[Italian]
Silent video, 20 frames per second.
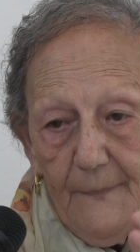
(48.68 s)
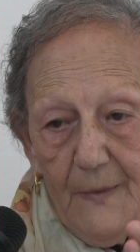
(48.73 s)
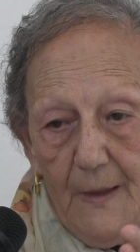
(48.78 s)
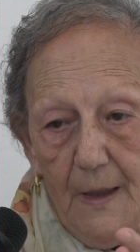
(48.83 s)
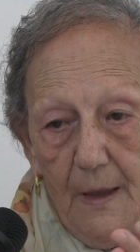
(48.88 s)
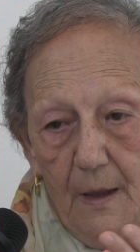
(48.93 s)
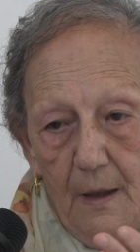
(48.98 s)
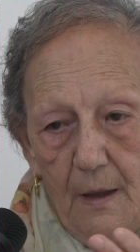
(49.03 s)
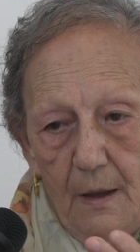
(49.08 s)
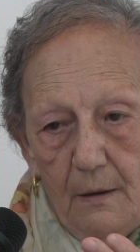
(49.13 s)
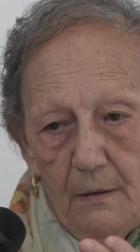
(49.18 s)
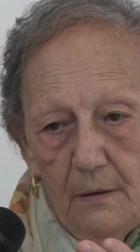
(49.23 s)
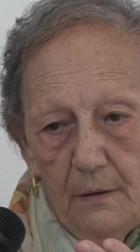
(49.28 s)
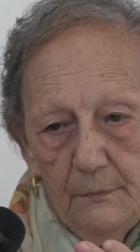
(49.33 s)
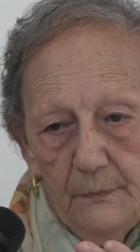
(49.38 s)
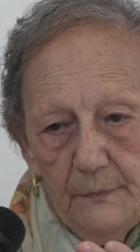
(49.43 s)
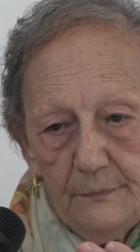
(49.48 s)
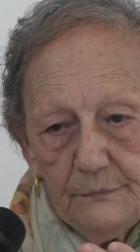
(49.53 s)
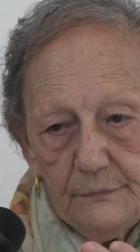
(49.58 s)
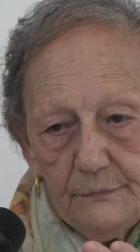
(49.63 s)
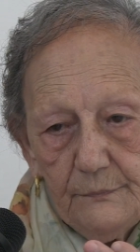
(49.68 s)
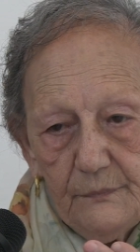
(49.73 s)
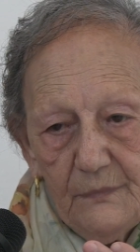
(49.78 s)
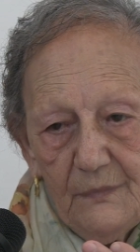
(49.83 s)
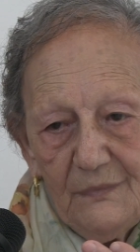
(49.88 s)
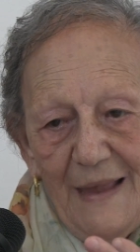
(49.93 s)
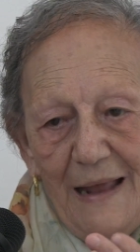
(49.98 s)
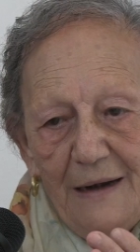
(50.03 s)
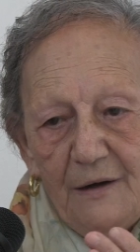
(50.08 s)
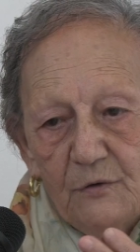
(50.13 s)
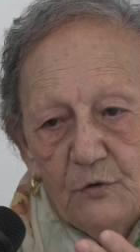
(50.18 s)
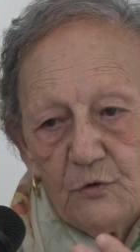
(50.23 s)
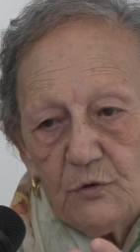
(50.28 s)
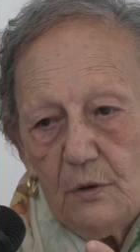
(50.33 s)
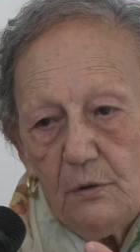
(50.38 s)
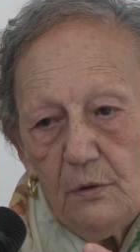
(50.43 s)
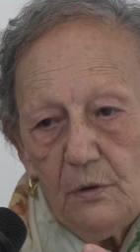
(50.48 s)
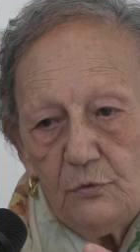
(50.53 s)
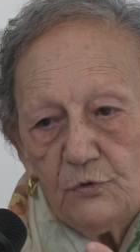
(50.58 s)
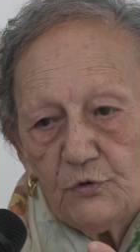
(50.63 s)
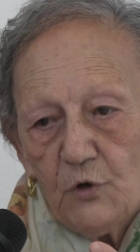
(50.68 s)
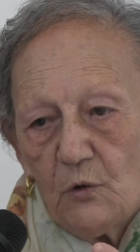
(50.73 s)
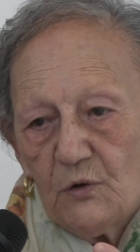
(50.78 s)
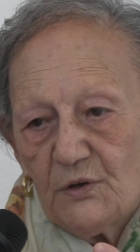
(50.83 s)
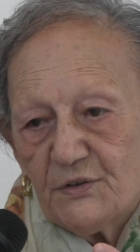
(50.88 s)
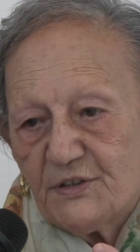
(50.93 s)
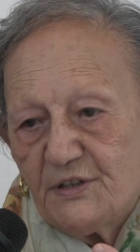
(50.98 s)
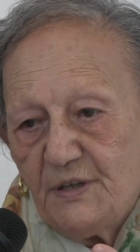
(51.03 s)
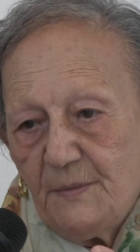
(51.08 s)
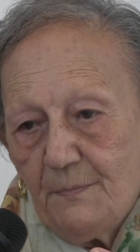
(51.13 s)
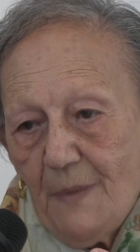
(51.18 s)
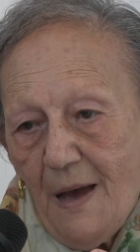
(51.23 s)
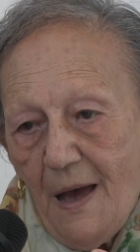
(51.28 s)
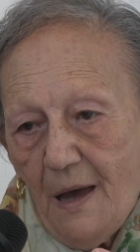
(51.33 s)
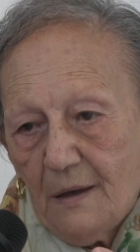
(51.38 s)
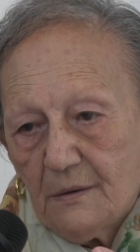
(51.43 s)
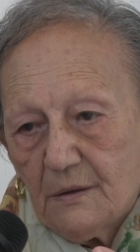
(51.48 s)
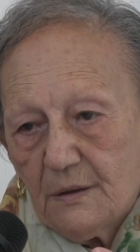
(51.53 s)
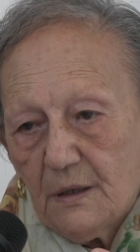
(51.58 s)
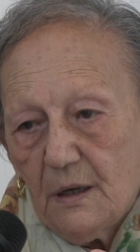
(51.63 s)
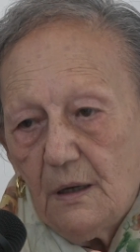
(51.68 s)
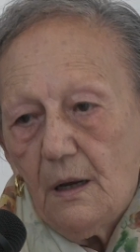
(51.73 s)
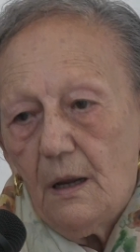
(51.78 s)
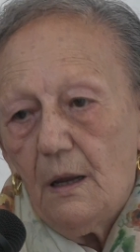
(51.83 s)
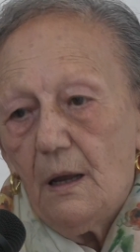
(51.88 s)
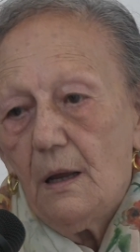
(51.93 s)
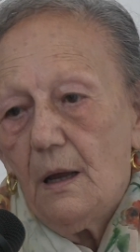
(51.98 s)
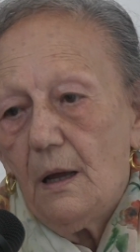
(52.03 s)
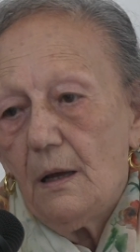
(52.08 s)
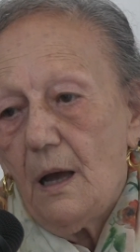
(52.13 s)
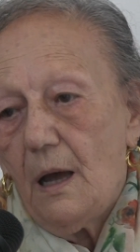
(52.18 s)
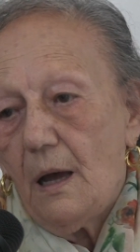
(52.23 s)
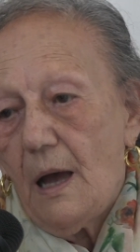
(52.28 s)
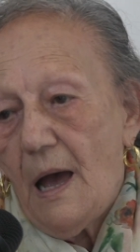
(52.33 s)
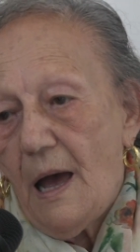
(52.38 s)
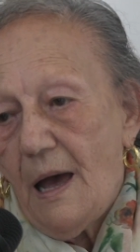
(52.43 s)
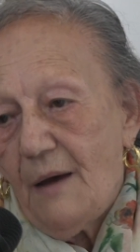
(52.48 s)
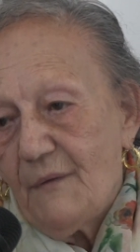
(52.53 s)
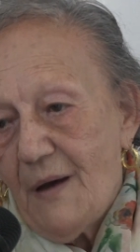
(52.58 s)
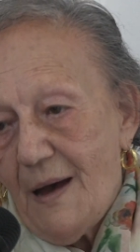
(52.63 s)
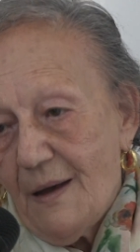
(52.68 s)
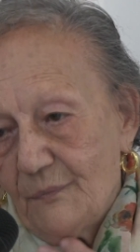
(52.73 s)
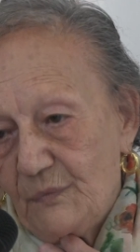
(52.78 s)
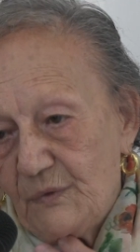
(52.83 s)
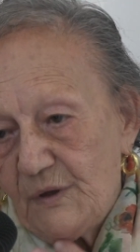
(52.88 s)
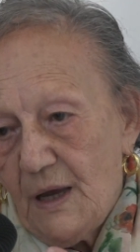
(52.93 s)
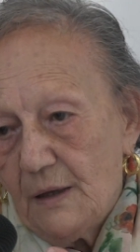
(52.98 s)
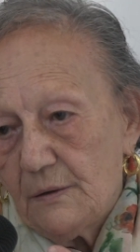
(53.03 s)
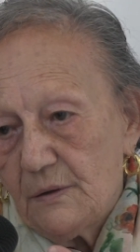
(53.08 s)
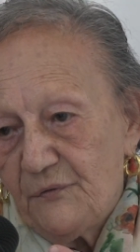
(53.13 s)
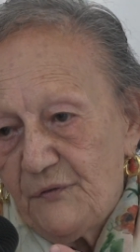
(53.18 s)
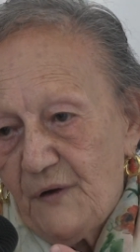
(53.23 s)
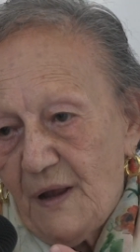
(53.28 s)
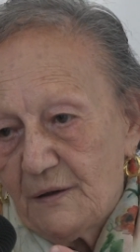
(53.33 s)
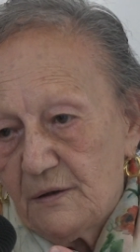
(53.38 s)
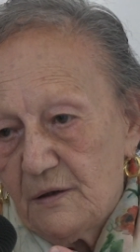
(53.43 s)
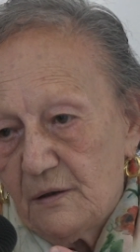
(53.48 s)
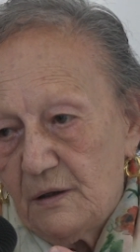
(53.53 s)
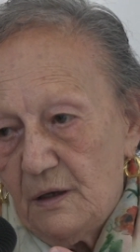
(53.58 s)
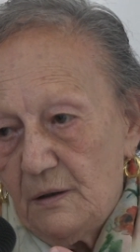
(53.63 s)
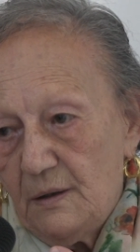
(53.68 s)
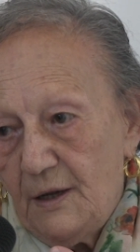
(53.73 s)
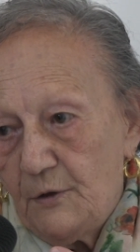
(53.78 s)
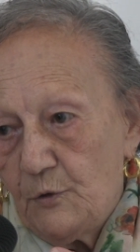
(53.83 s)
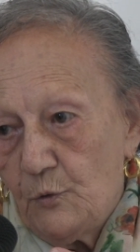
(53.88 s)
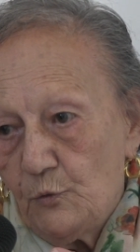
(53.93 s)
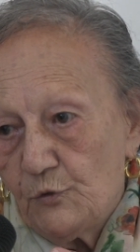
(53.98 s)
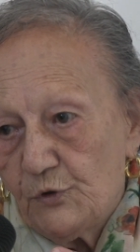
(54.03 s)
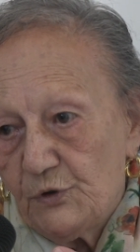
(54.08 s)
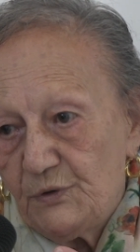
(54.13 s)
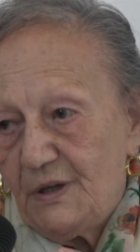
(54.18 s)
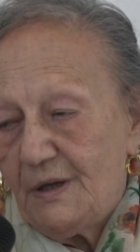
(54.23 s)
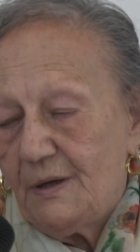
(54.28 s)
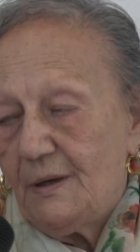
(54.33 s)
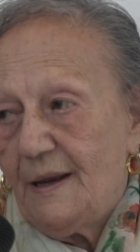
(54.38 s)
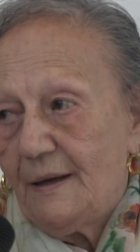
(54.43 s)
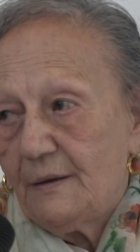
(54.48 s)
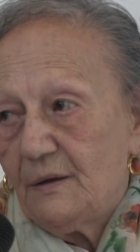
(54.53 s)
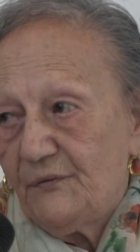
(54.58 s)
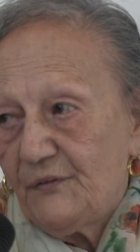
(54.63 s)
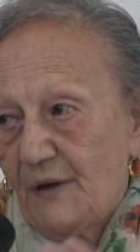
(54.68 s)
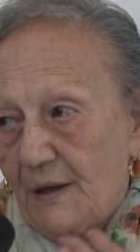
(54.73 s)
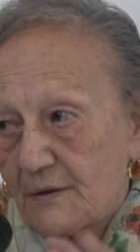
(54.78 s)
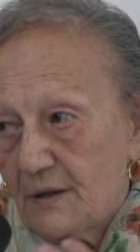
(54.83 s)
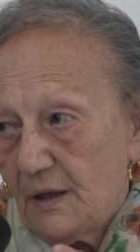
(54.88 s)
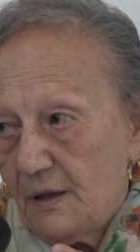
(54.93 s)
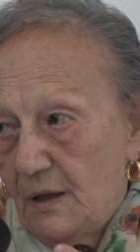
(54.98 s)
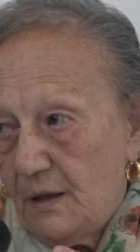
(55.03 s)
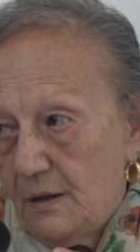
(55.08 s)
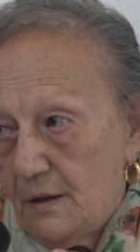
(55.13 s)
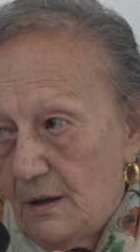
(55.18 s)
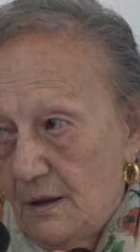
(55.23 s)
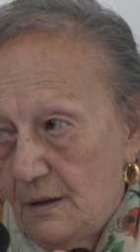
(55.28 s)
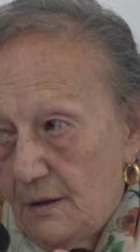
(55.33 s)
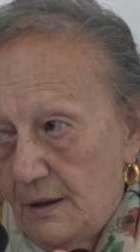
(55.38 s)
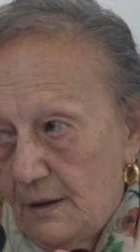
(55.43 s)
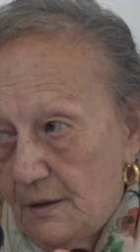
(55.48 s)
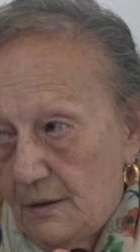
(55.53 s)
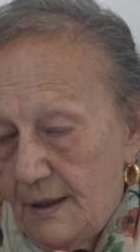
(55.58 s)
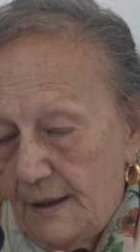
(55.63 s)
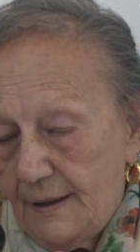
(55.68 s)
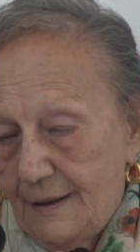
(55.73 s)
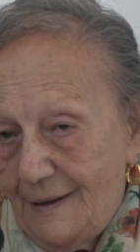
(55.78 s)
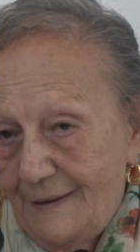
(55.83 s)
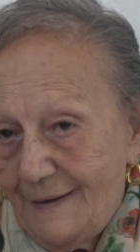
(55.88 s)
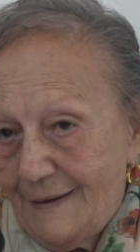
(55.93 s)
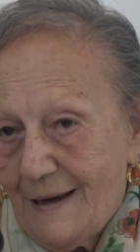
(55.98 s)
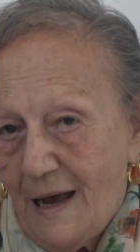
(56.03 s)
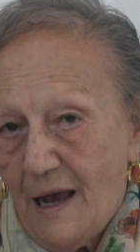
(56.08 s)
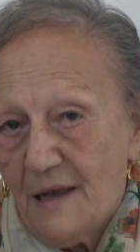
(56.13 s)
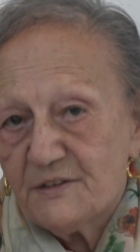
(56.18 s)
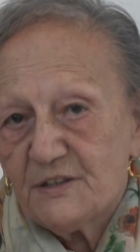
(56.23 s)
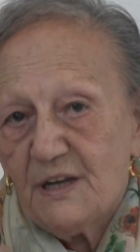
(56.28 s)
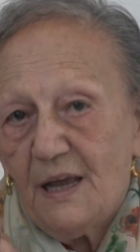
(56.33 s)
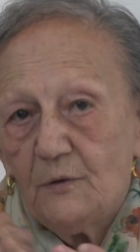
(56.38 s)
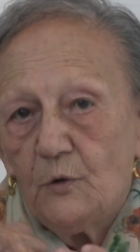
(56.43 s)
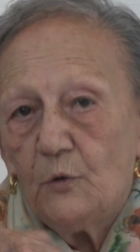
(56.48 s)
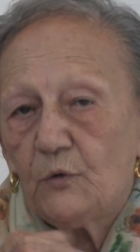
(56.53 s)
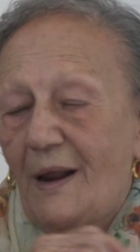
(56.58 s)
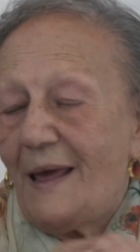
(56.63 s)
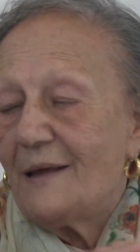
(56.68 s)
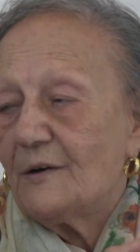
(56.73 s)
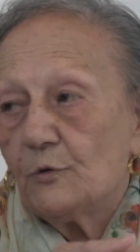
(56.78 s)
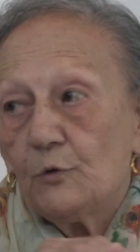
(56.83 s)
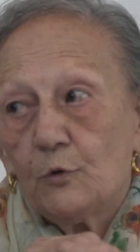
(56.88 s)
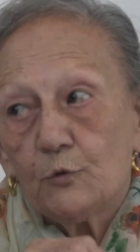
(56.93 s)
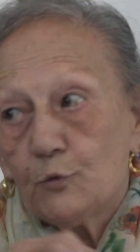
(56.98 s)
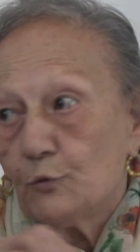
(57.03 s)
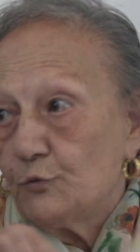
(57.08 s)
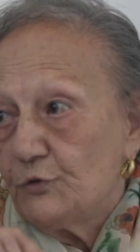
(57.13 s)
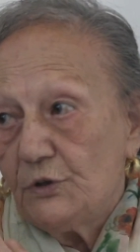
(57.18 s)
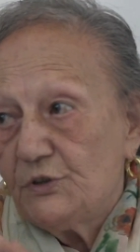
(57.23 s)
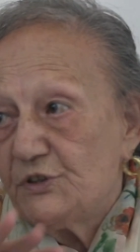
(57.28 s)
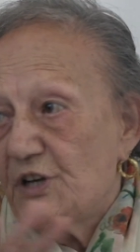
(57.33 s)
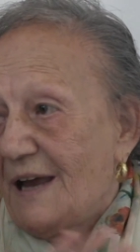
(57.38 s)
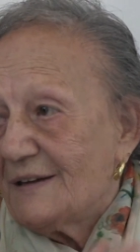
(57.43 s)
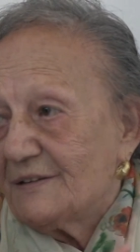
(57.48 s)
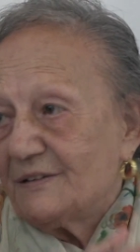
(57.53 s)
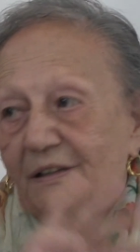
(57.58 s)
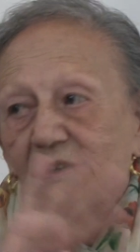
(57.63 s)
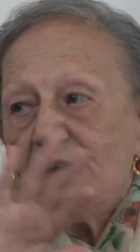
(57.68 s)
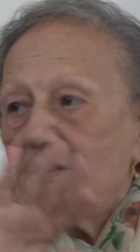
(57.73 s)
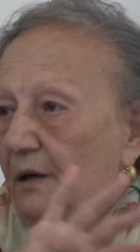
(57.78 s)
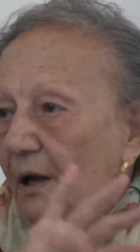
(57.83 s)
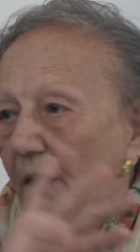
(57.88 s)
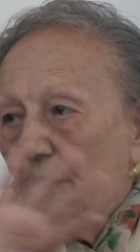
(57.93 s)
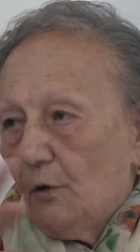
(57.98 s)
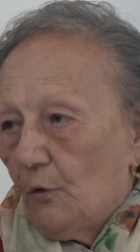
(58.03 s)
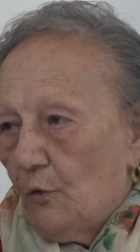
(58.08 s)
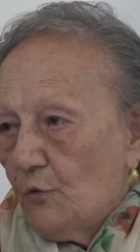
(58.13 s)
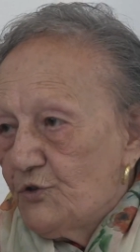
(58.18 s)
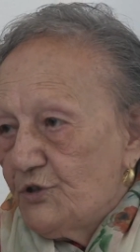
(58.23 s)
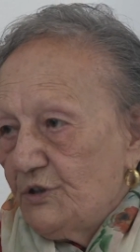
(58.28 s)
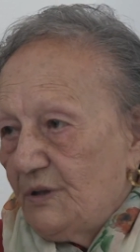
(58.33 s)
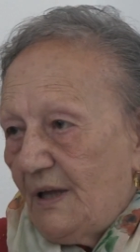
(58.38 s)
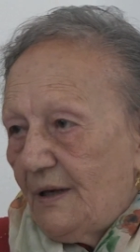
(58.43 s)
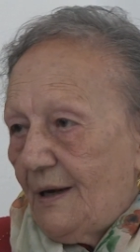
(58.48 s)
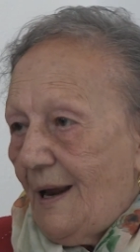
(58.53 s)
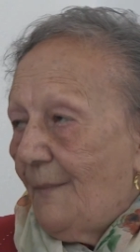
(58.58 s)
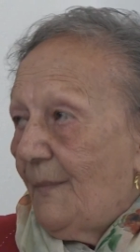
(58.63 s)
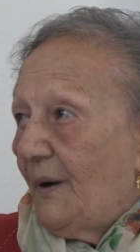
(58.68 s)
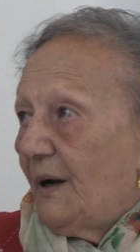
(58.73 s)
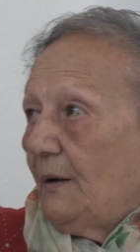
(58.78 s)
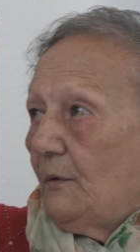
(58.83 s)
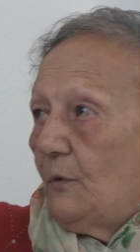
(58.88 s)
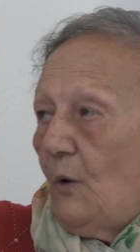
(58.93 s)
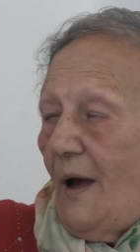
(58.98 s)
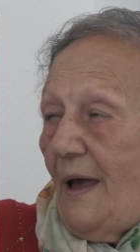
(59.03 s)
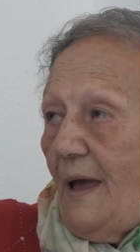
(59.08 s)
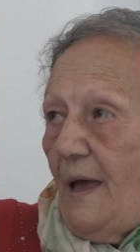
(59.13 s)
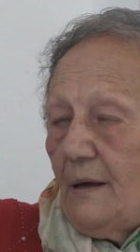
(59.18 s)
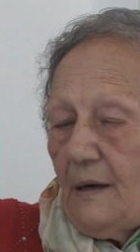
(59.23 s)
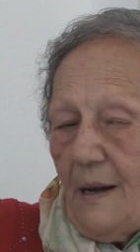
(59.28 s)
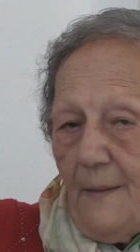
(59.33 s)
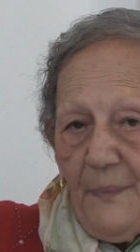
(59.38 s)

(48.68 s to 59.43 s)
eh, dal Roxy Bar avanti hanno fatto che le giurate hanno fatto eh, le, le, case, allora erano tutti giardini. Consideriamo che qua era